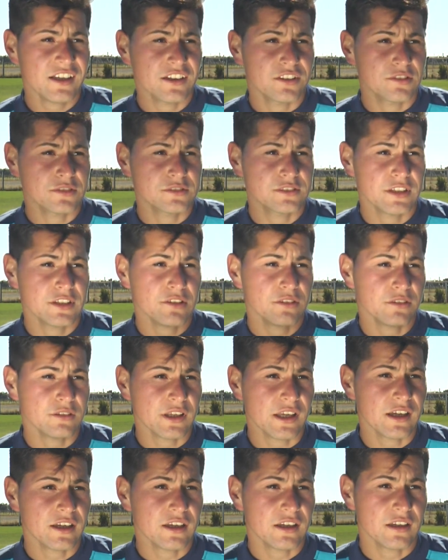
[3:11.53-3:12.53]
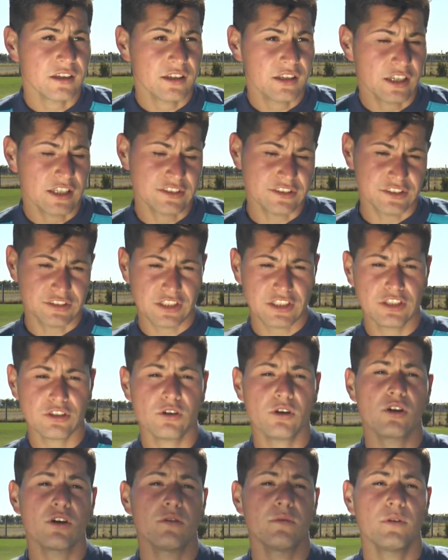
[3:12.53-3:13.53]
entonces yo ya en el
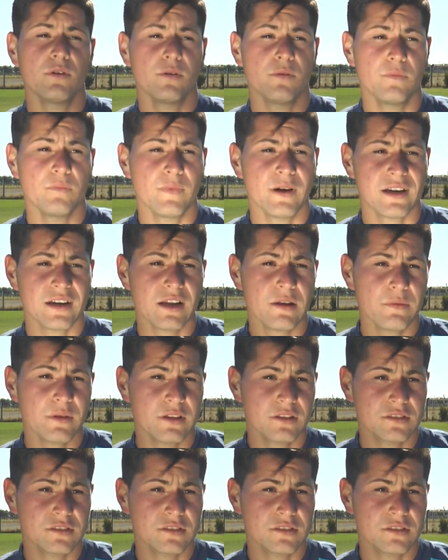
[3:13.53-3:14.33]
sintético como más rápido,